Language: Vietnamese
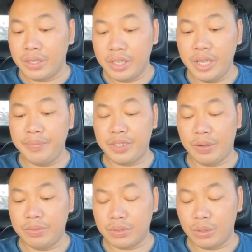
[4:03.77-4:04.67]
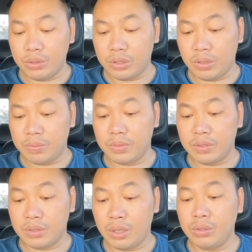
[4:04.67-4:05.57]
nghiêm trọng thủ tục
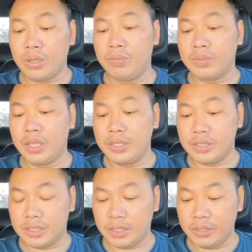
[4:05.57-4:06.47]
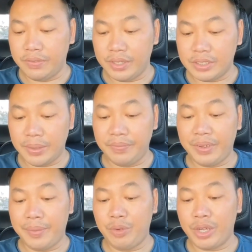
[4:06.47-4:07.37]
tố tụng hình sự và xâm
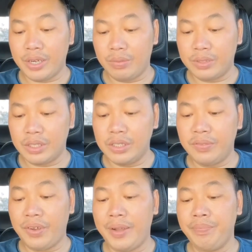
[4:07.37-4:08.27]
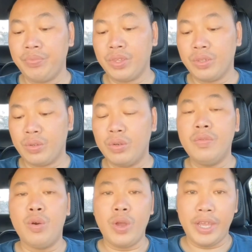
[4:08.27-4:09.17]
phạm hoạt động tư pháp của
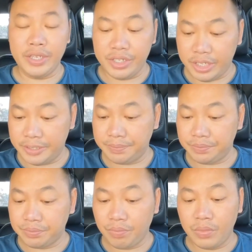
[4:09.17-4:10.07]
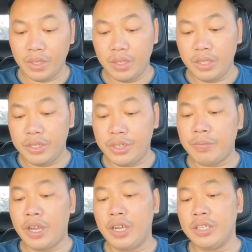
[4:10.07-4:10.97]
vụ án trên.
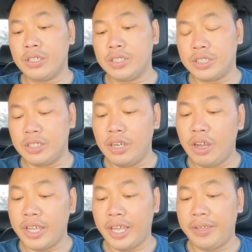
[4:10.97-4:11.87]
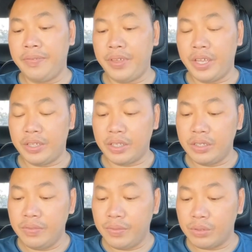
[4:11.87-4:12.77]
Trong đó có sự lo ngại về
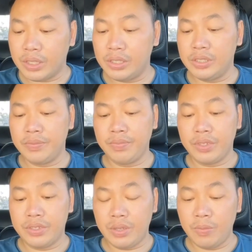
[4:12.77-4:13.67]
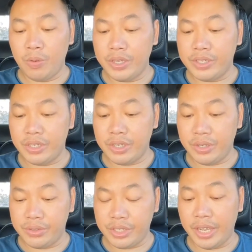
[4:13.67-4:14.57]
tính vô tư trong quá trình
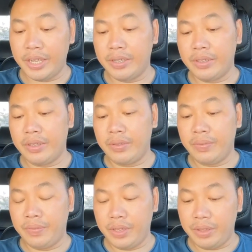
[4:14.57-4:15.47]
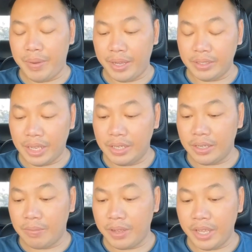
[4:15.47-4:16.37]
điều tra vì bản thân
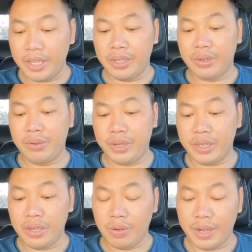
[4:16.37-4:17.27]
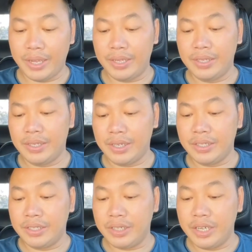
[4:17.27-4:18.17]
công an huyện Đức Hòa là
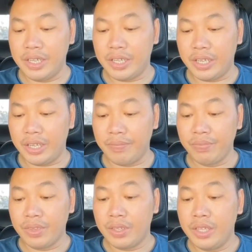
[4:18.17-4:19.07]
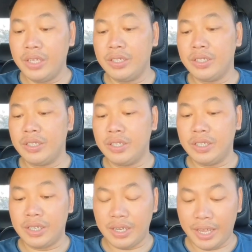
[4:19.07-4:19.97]
người đi kiện nhưng
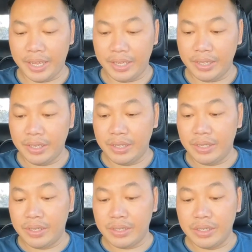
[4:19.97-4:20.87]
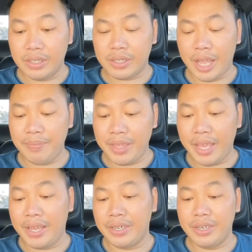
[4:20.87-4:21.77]
ngược lại được tham
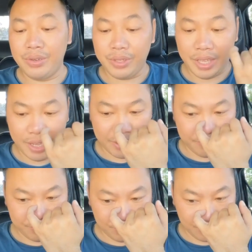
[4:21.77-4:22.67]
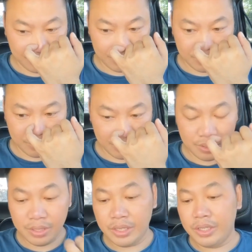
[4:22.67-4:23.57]
gia điều tra
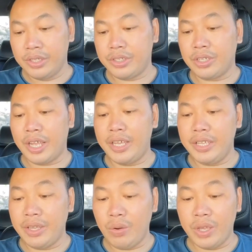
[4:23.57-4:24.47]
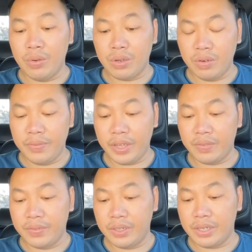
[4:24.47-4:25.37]
cho thấy dấu hiệu của
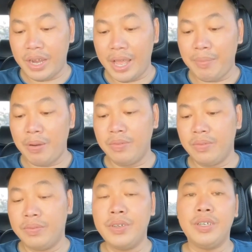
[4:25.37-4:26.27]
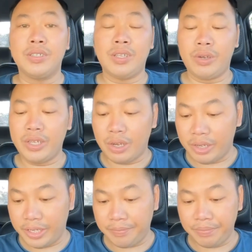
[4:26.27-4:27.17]
việc vừa đá bóng vừa thổi
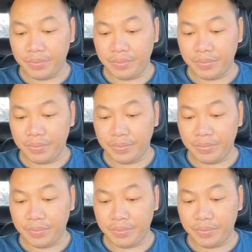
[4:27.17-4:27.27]
còi.